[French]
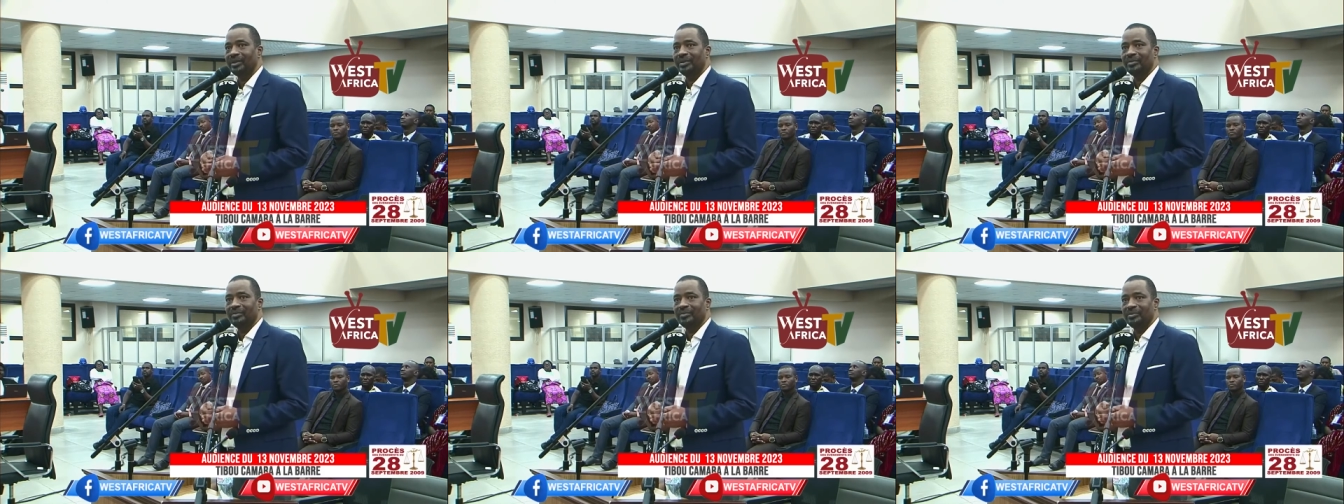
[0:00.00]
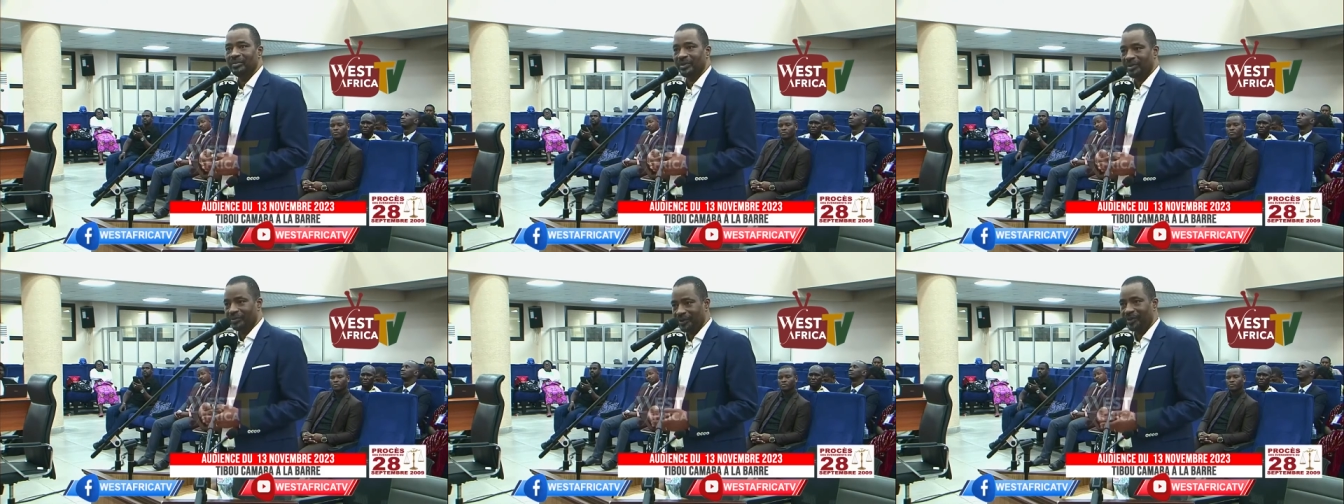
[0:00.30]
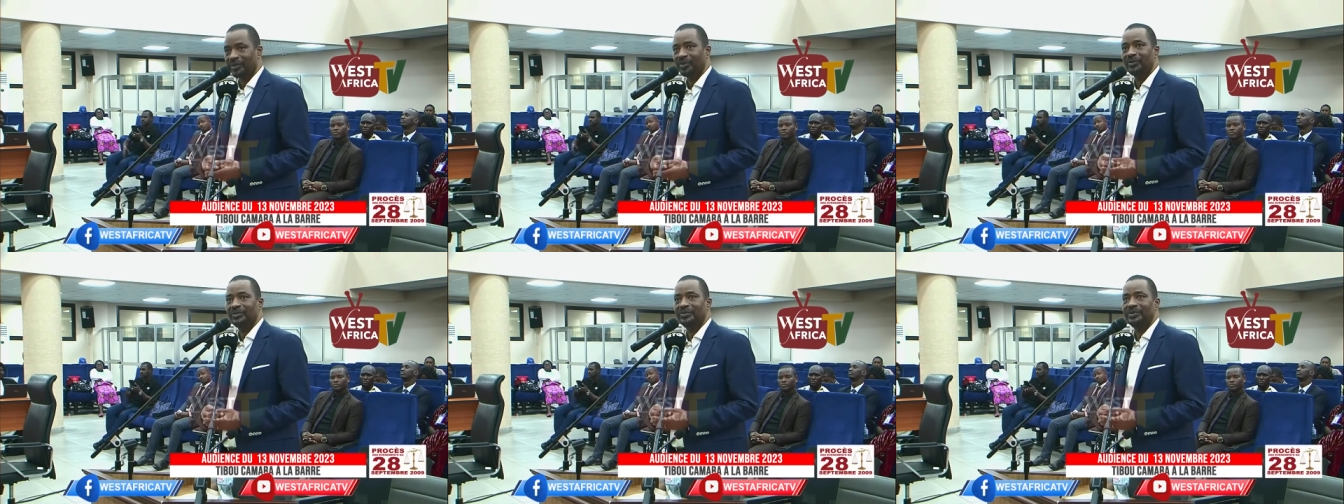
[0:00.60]
m'a
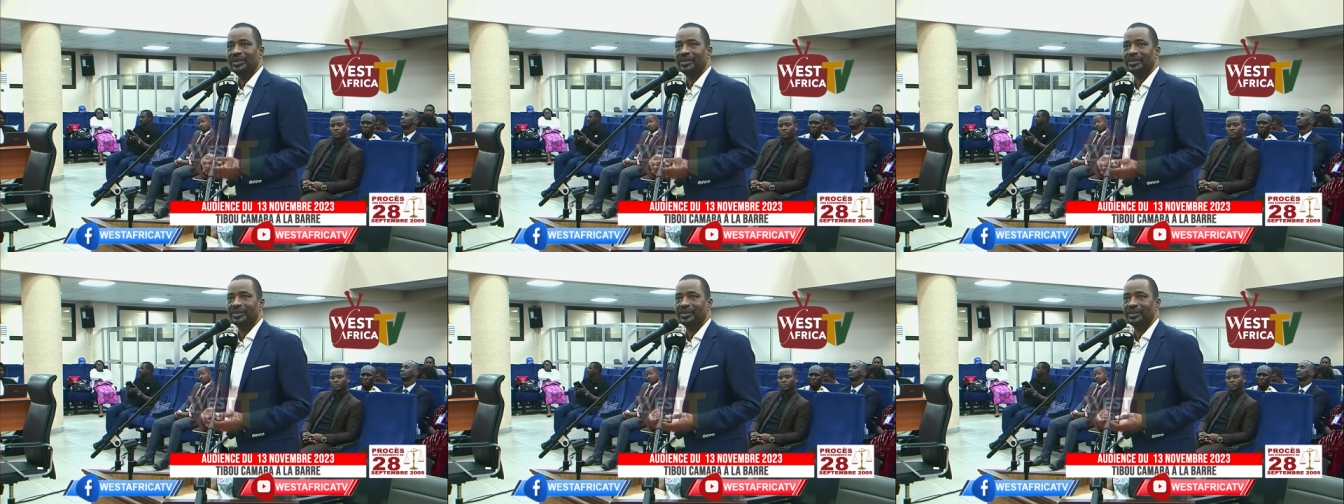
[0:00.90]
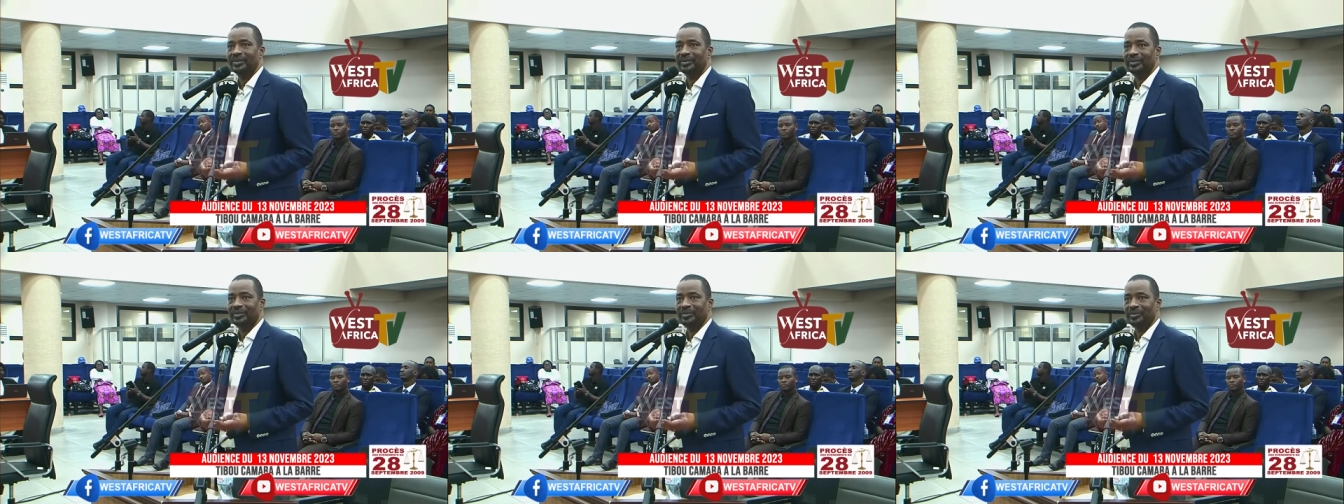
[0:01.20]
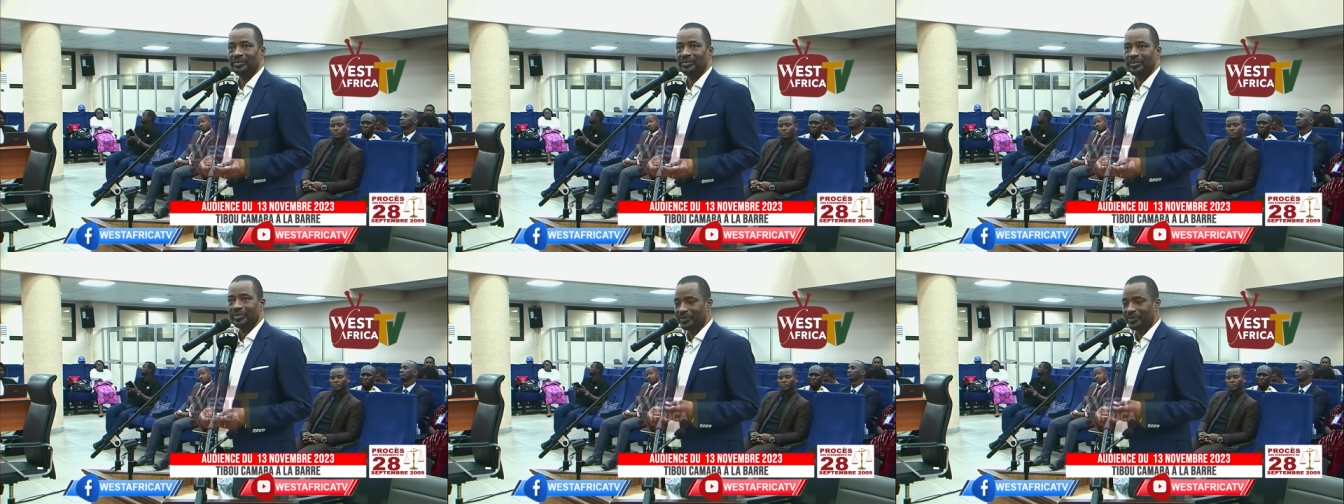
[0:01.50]
fait confiance
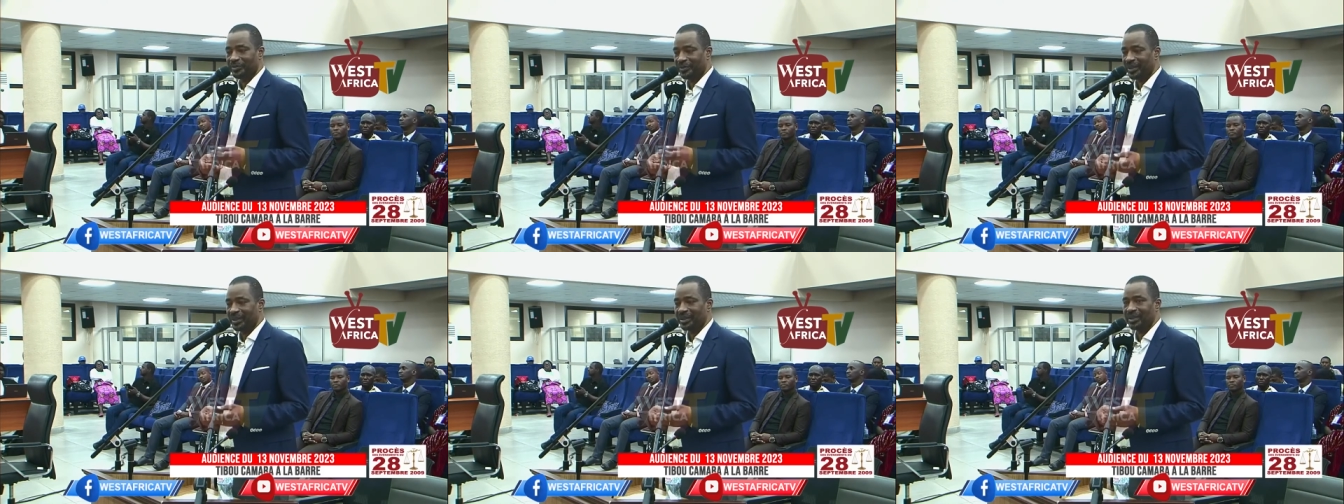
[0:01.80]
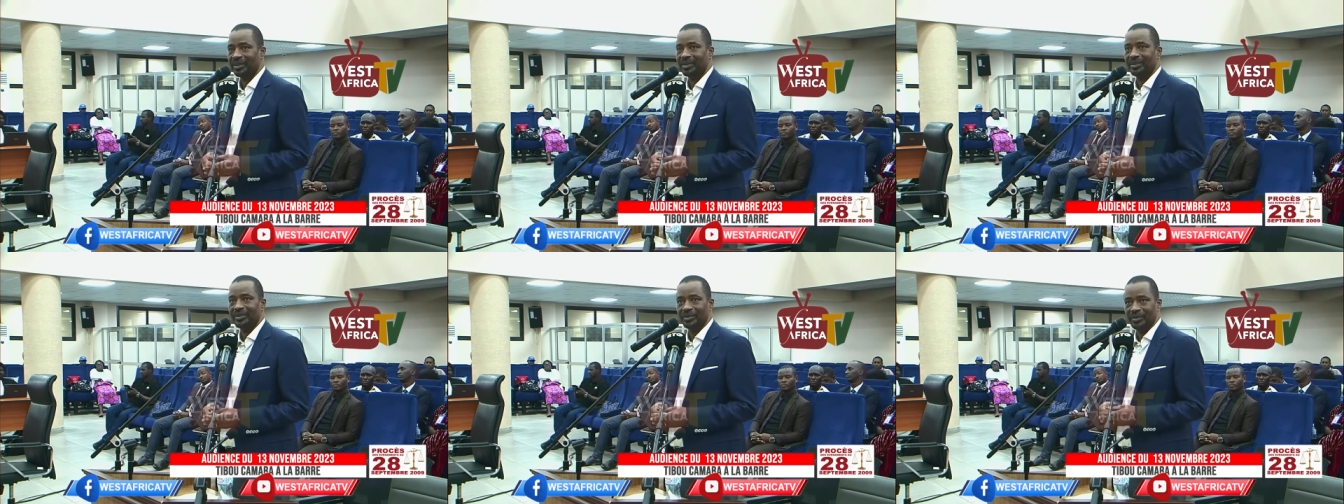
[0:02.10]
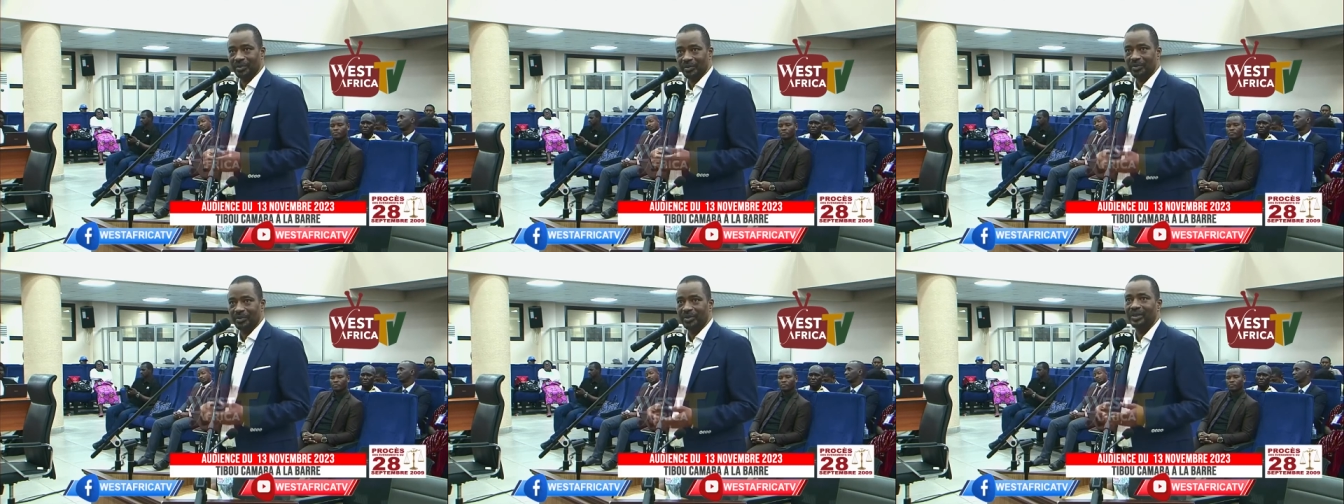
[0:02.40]
pour faire
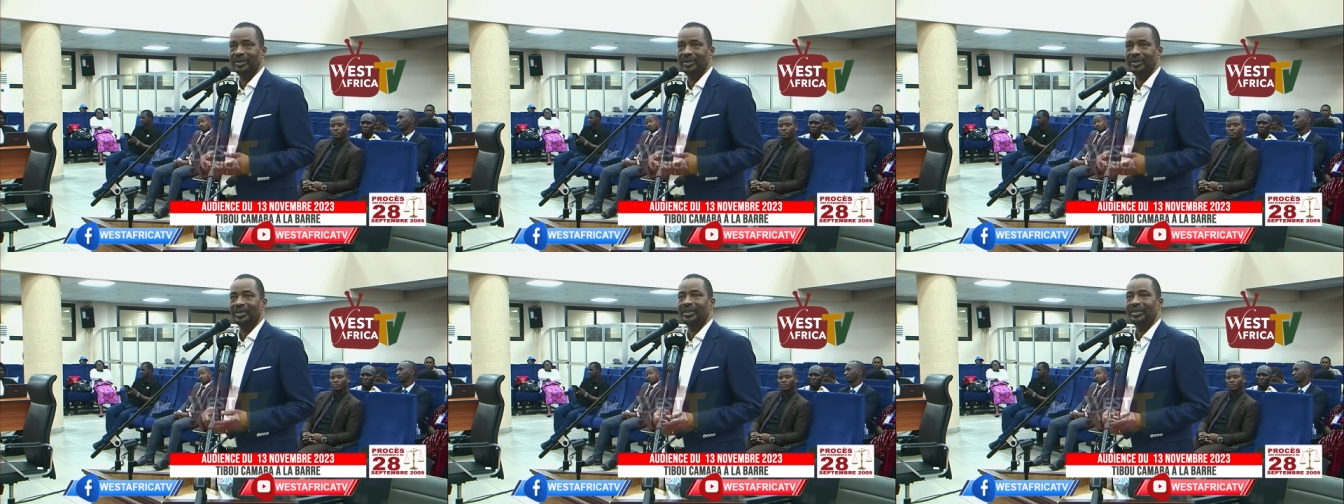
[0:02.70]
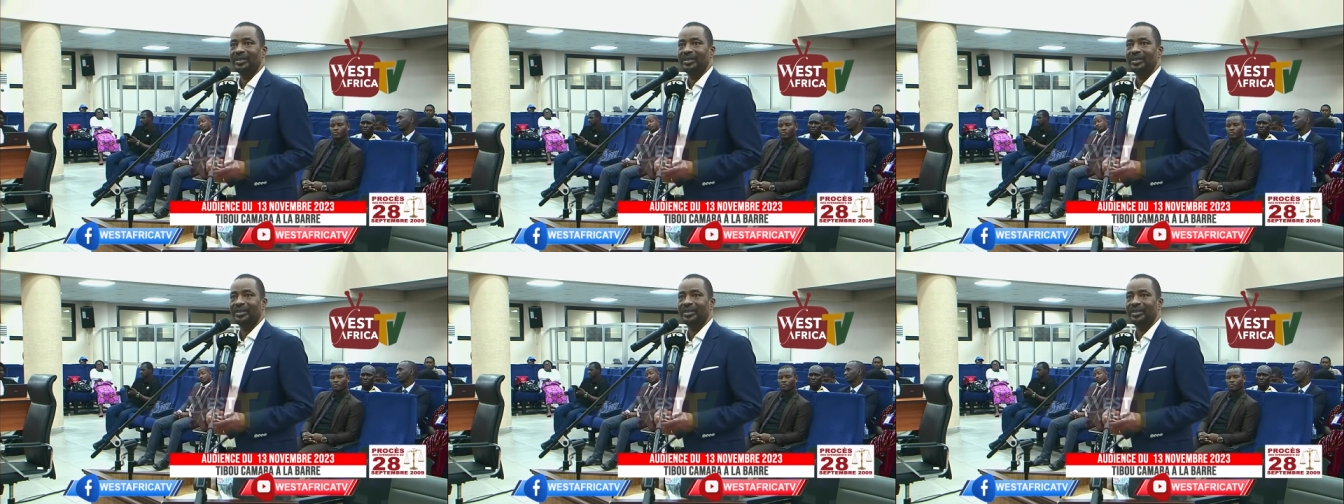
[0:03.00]
de moi